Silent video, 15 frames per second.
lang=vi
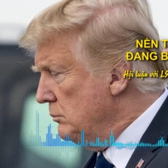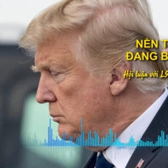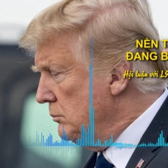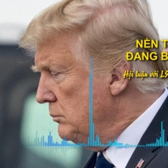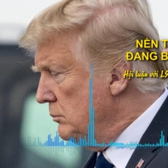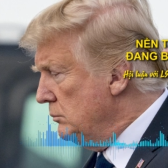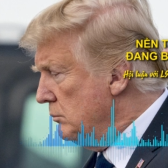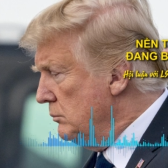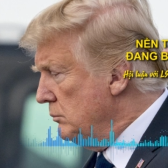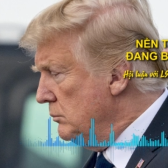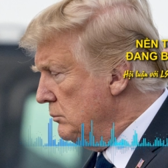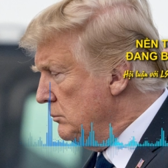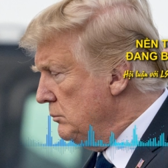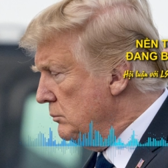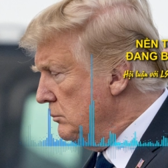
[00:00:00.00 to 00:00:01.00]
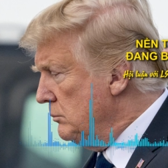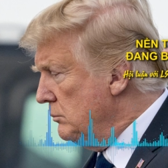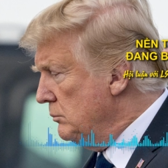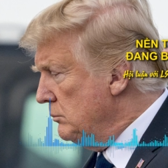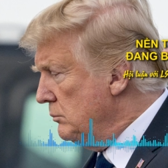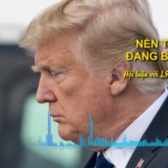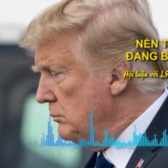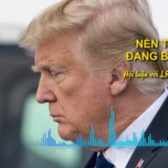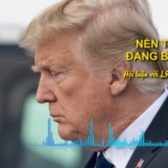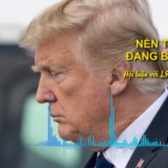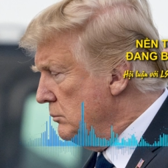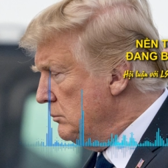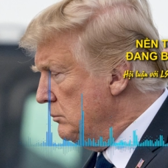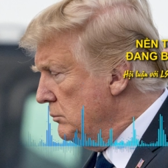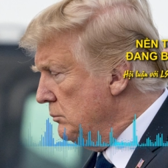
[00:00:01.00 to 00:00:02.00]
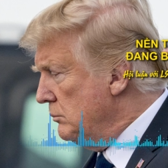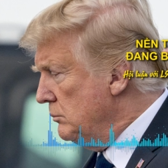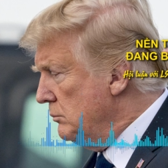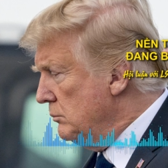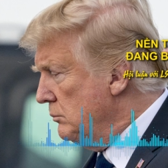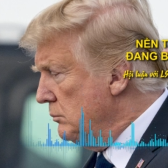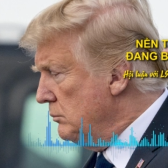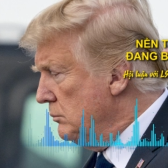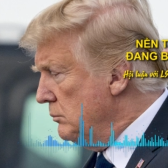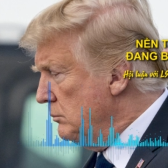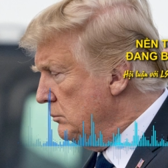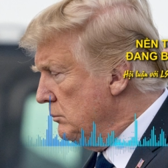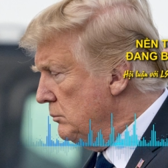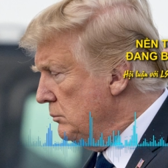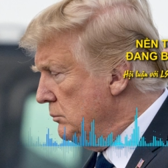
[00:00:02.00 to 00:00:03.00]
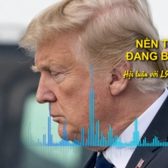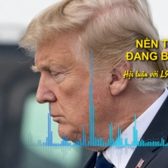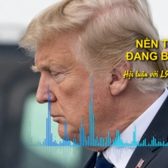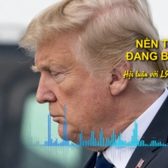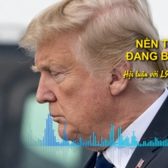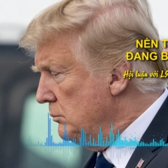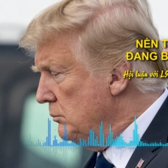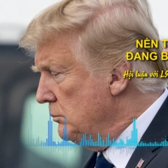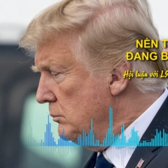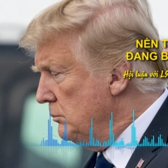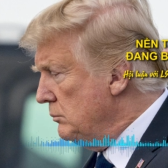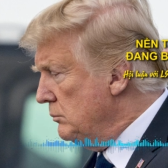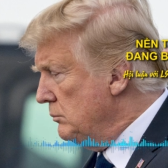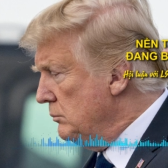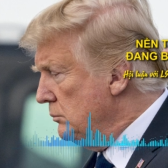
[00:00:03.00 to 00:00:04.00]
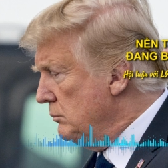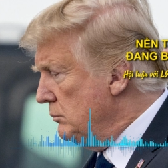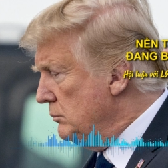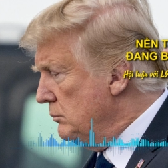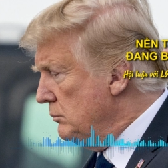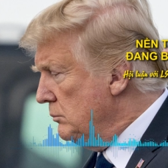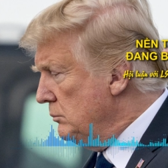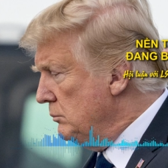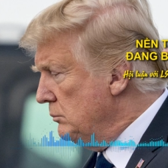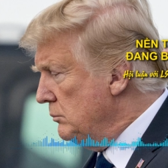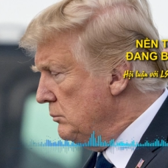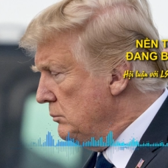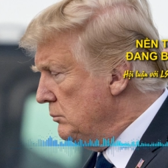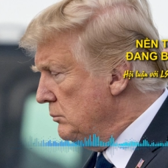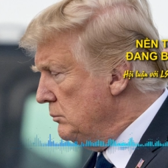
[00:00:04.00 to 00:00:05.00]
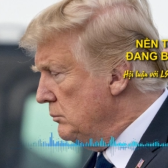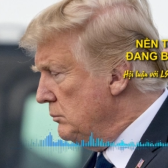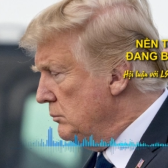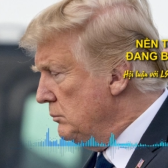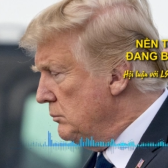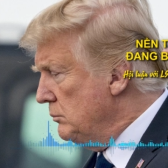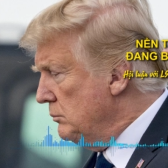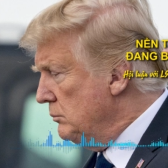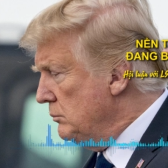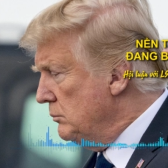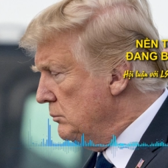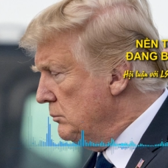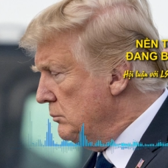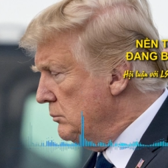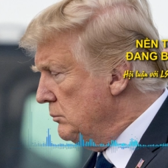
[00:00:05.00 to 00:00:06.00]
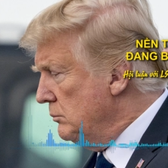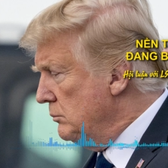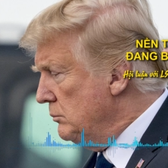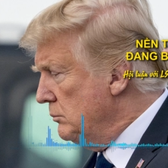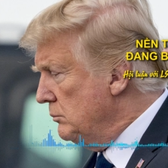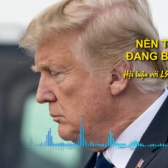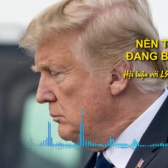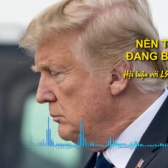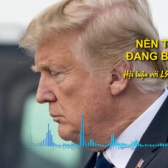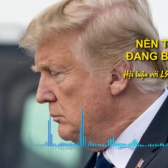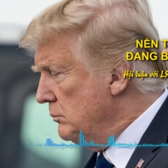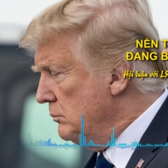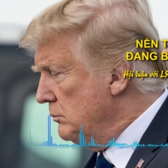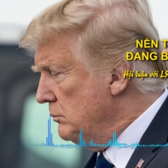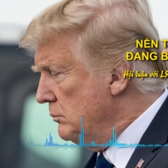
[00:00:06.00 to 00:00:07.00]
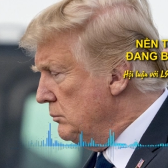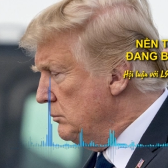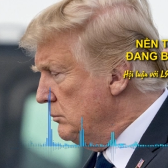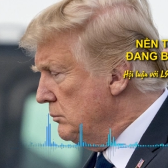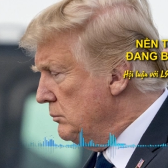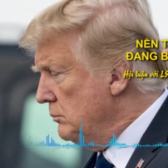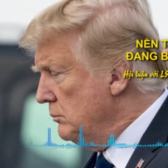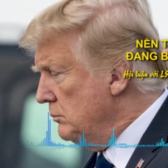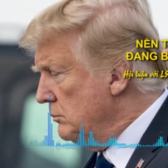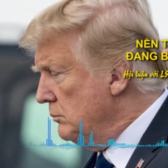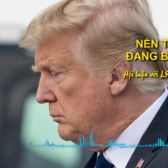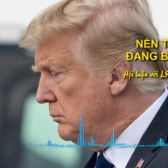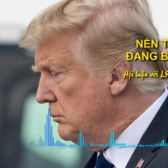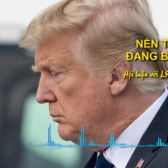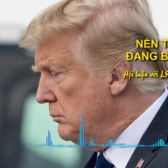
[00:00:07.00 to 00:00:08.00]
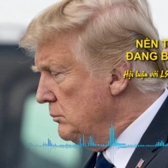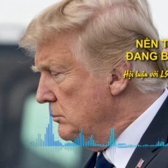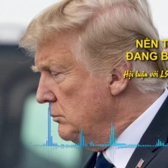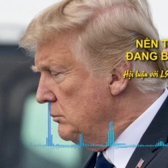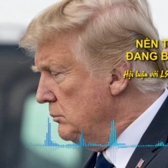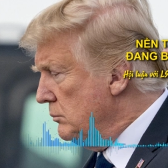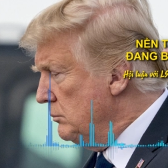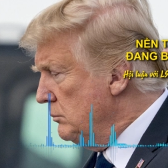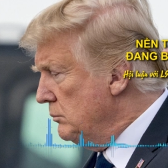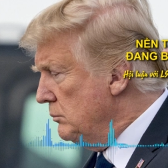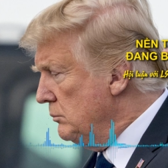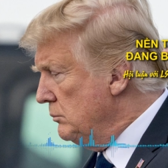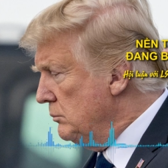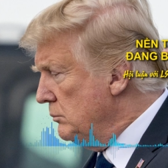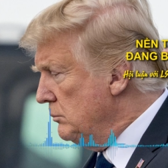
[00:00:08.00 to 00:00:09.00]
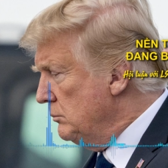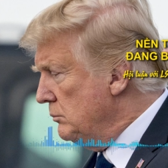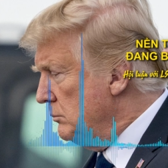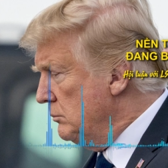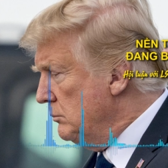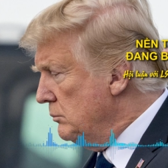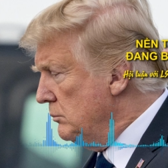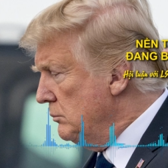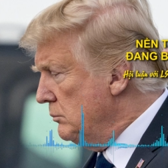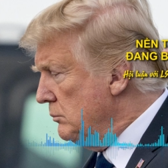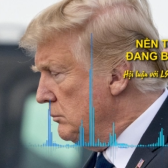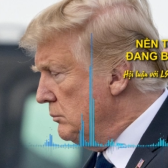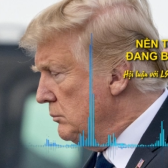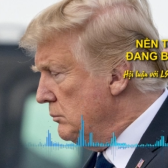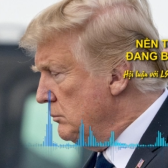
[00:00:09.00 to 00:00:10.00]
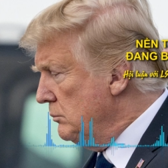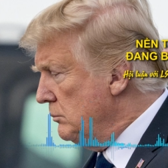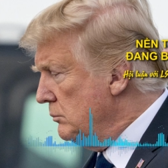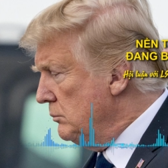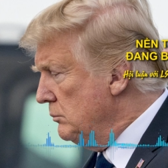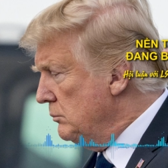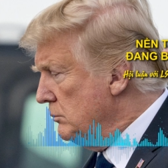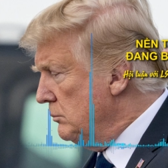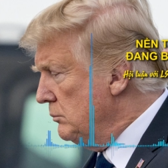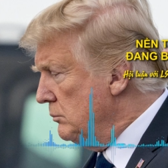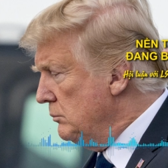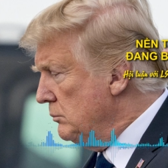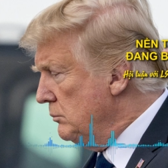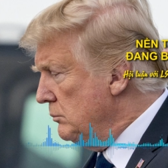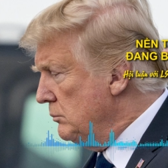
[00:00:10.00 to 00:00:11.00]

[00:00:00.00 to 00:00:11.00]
và hai người đó có một đứa con gái mà mới vừa sinh ra đó thì ông ta lại sung phong tình nguyện đi qua Việt Nam để mà đánh giặc với lại tất cả uh, những người sĩ quan khác